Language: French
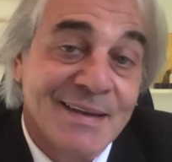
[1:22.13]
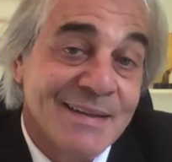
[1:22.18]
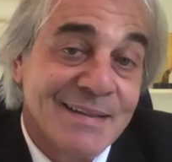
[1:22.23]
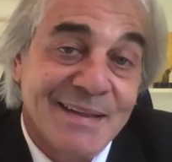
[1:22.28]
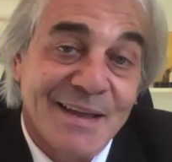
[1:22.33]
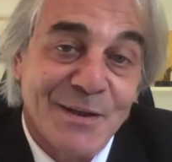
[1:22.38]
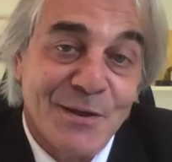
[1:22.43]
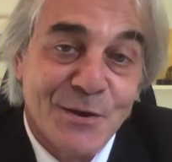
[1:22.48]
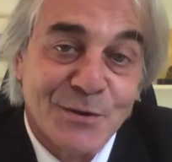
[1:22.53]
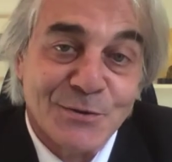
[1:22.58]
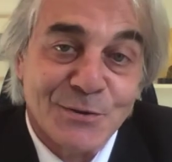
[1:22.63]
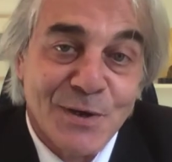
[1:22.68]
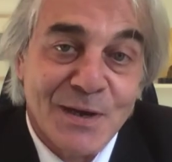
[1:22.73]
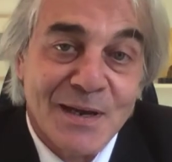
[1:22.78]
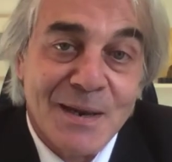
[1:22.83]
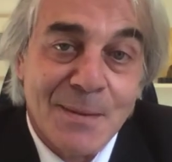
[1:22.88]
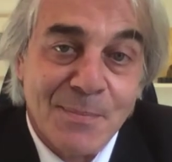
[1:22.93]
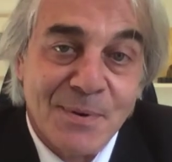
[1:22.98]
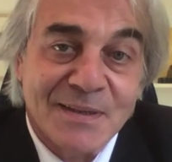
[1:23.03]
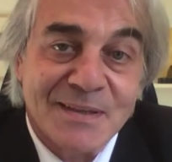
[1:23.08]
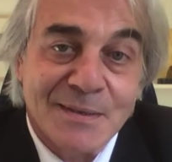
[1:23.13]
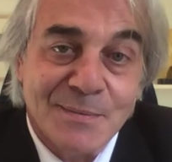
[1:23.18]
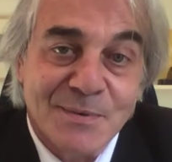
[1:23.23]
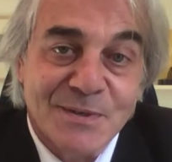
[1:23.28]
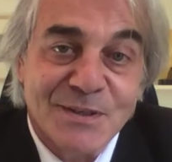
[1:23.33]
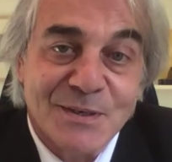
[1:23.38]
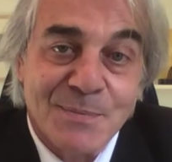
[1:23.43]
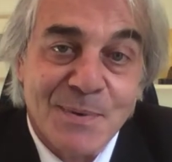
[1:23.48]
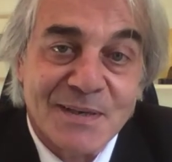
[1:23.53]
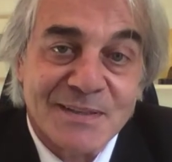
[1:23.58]
D'ailleurs, durant la pandémie,
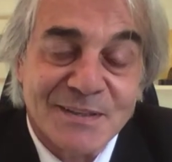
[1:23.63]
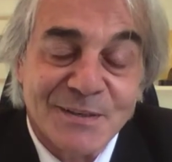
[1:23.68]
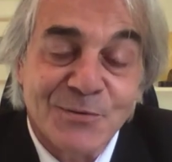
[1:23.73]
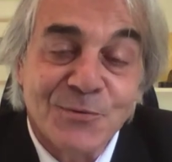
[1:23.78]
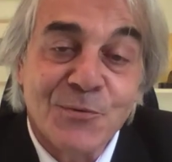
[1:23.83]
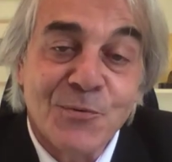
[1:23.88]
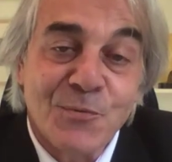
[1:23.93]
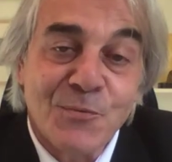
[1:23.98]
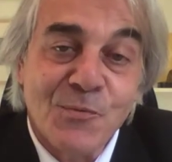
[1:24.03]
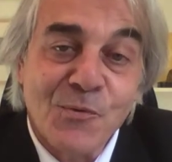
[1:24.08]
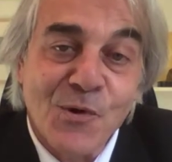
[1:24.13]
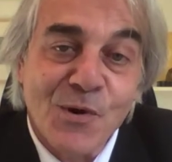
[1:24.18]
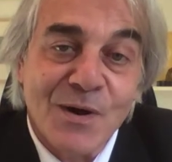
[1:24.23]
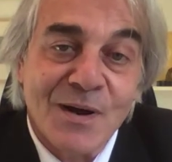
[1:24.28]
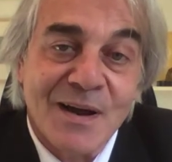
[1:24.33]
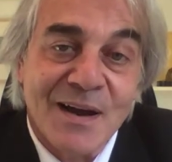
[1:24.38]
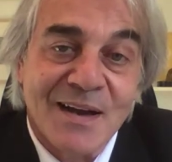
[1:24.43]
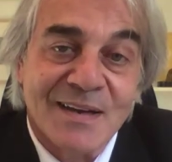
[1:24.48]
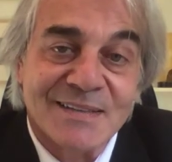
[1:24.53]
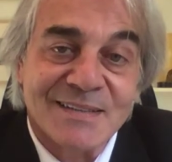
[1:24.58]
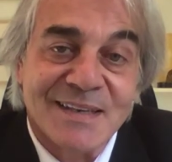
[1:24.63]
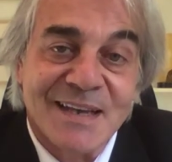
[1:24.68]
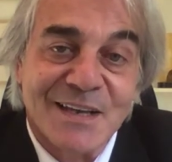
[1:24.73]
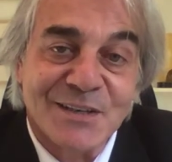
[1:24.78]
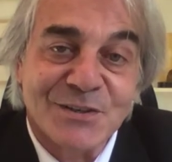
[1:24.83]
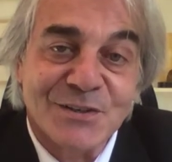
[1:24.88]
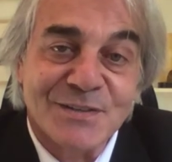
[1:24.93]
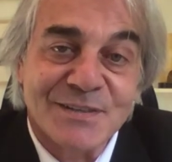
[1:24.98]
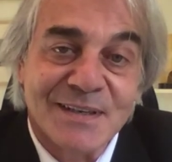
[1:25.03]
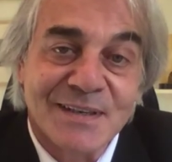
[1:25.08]
j'ai passé deux mois en
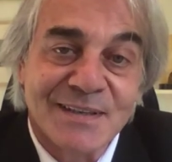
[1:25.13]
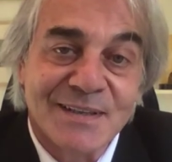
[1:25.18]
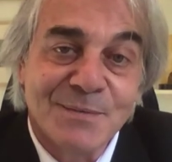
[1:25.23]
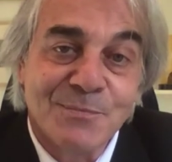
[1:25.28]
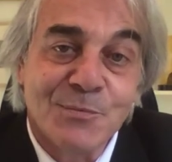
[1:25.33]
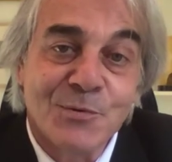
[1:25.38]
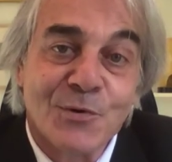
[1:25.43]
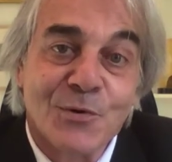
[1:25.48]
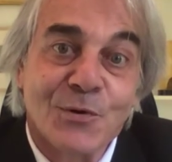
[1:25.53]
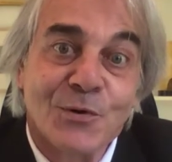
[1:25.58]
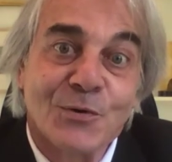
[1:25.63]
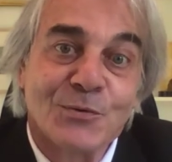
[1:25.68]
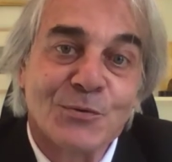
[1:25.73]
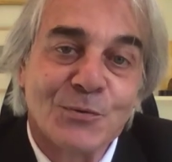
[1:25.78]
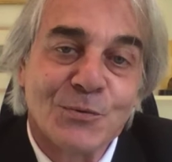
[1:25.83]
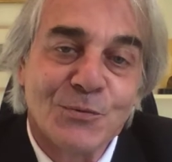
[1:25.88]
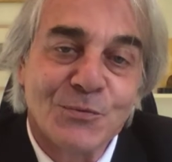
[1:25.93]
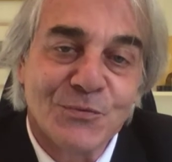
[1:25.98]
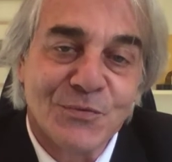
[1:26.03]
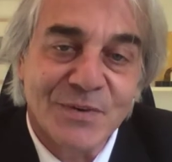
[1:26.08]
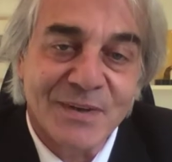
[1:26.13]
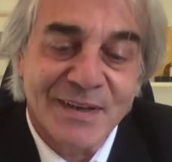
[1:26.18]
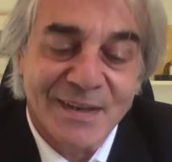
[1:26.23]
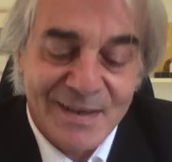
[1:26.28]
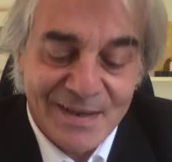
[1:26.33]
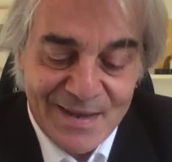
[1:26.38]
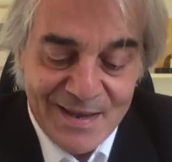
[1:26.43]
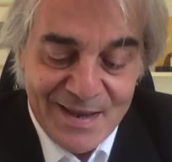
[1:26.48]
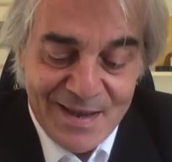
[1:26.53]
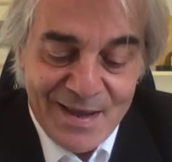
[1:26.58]
CHSLD e pour retrouver
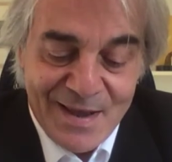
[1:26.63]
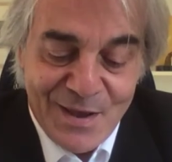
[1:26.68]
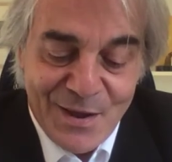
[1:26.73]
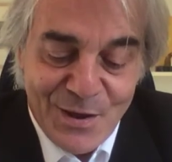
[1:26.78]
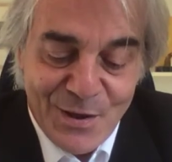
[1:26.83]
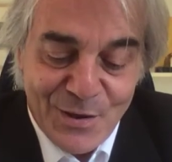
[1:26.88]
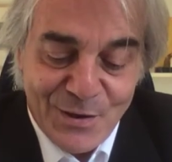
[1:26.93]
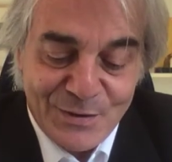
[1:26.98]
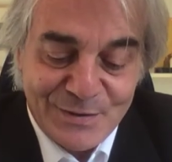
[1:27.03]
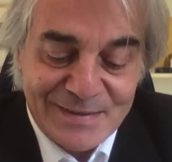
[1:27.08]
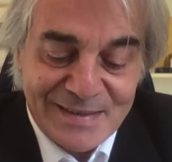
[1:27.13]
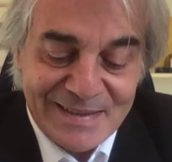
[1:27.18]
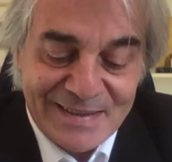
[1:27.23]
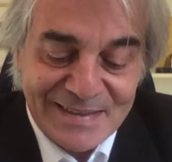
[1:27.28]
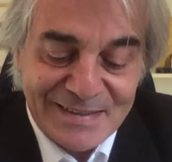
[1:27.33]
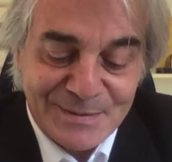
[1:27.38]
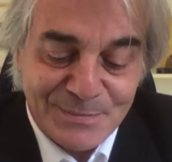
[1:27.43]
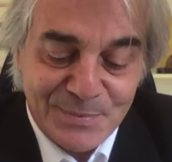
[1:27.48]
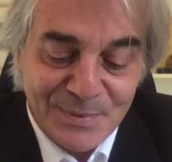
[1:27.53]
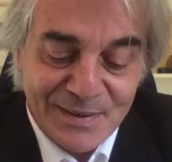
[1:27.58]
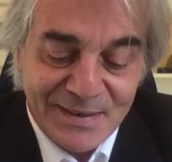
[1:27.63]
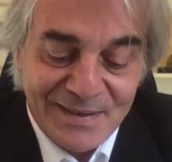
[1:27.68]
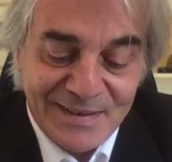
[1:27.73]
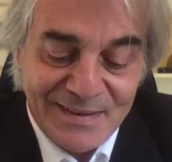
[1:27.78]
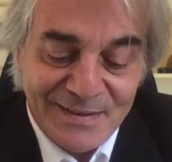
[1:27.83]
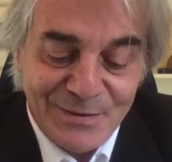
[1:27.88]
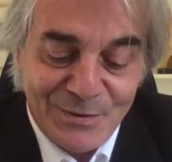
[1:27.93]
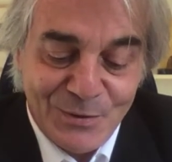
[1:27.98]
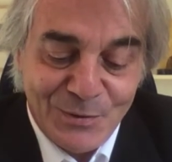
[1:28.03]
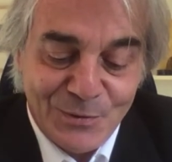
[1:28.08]
euh, cet
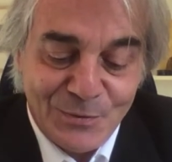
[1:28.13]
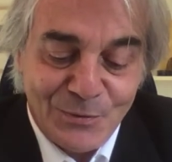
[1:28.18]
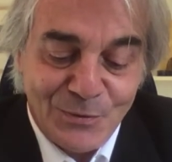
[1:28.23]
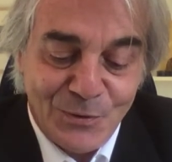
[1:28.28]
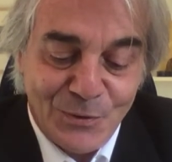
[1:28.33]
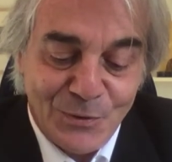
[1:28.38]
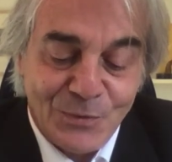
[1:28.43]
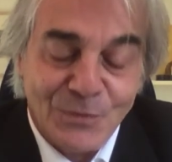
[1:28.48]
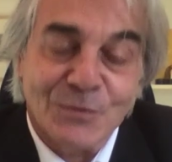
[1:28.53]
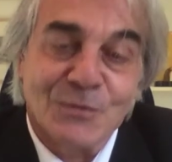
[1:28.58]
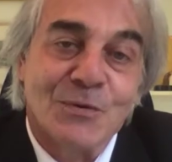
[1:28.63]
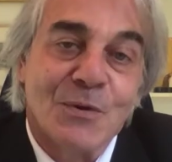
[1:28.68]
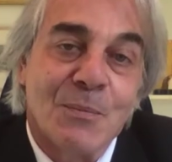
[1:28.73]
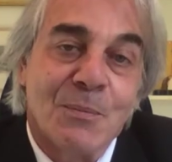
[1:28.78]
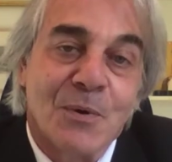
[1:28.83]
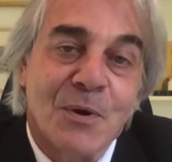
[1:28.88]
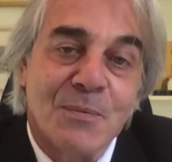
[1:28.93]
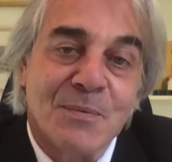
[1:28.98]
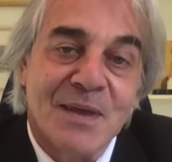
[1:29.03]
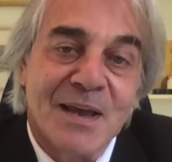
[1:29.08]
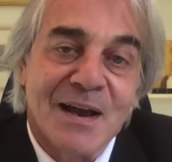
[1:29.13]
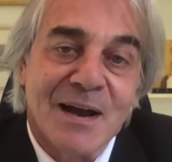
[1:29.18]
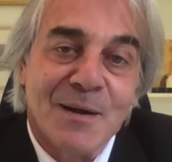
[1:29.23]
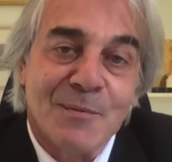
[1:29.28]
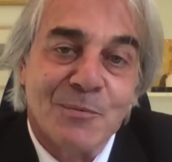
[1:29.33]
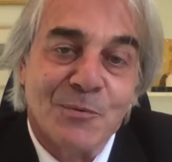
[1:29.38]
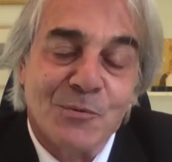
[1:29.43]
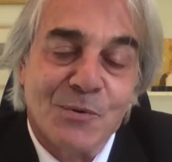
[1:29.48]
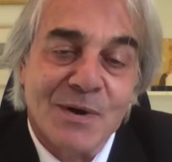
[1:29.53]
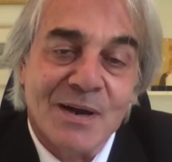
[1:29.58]
esprit de, premier
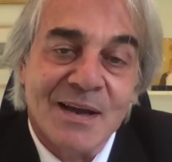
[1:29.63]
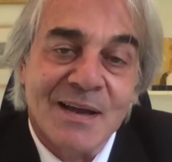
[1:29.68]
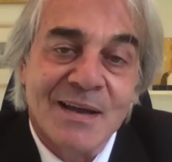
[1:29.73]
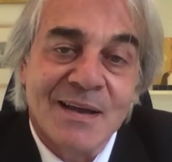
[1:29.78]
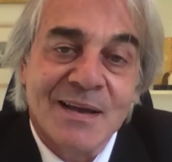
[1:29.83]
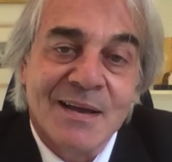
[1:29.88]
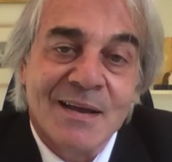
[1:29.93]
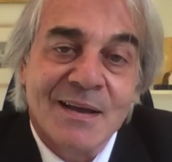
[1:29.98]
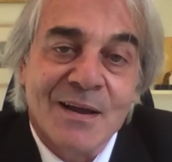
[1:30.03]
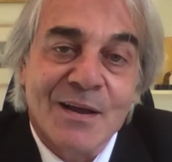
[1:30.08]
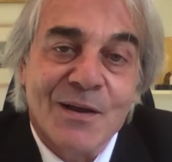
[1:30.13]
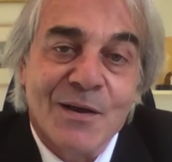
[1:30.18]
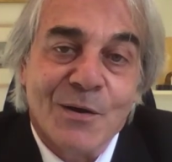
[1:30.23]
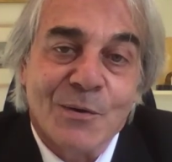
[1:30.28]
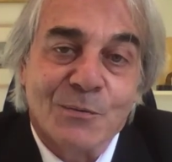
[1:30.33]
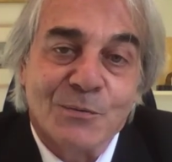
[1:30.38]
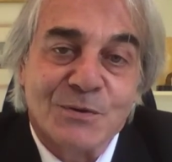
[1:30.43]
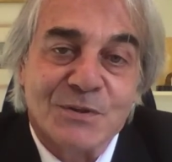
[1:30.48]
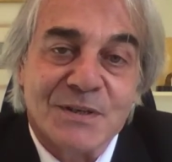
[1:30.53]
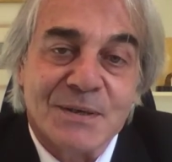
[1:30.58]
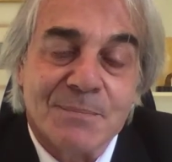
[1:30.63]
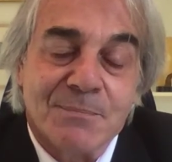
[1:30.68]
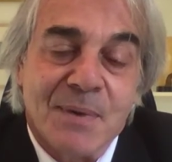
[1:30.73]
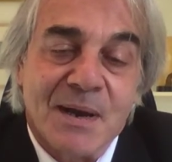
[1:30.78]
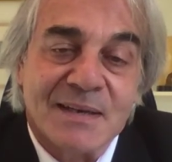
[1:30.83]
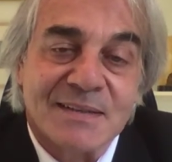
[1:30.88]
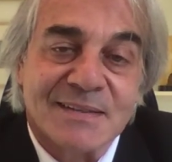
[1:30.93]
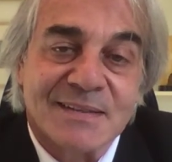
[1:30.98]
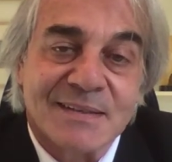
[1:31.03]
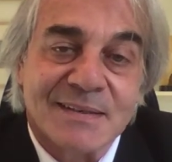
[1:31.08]
emploi euh, où j'ai
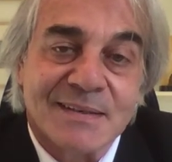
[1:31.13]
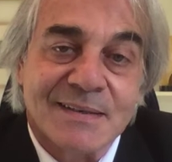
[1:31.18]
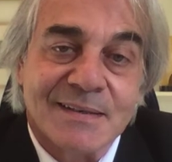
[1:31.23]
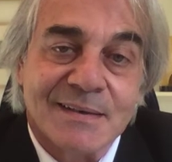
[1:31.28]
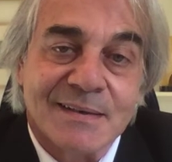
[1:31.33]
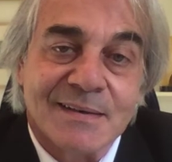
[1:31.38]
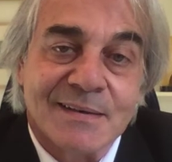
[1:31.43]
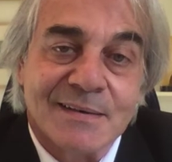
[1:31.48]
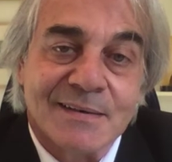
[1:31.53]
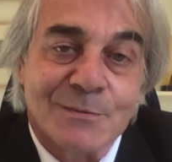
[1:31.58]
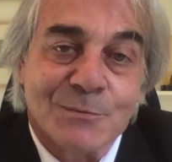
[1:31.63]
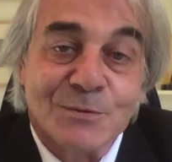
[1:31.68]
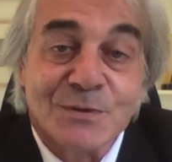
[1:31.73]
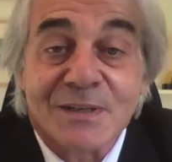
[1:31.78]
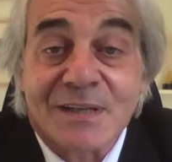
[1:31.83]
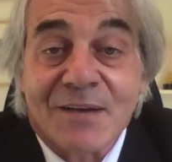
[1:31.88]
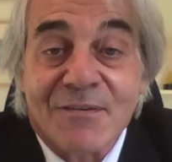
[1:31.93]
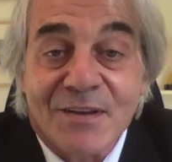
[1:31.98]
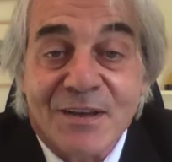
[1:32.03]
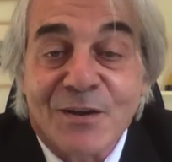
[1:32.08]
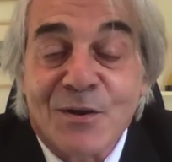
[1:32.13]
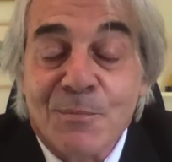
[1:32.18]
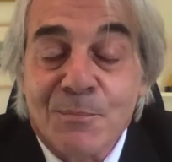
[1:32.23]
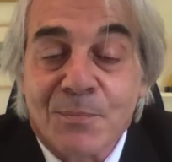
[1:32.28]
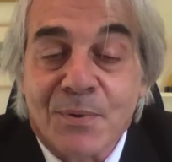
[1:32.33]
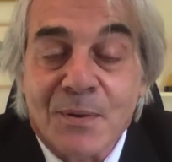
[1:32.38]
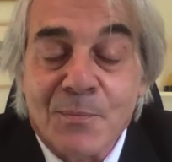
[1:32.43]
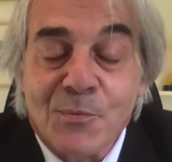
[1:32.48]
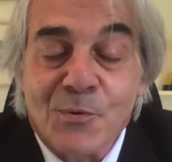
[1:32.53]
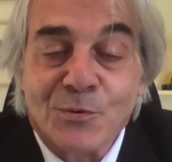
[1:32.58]
passé, euh, où j'ai travaillé comme
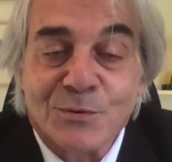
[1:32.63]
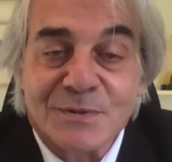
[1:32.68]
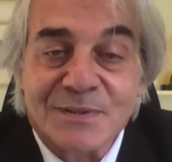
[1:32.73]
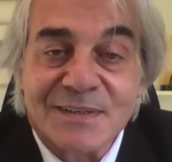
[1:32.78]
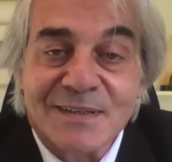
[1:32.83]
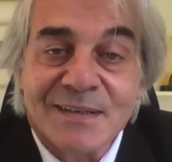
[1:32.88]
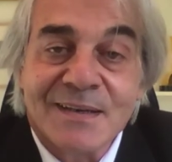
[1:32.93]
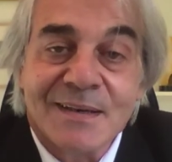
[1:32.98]
préposé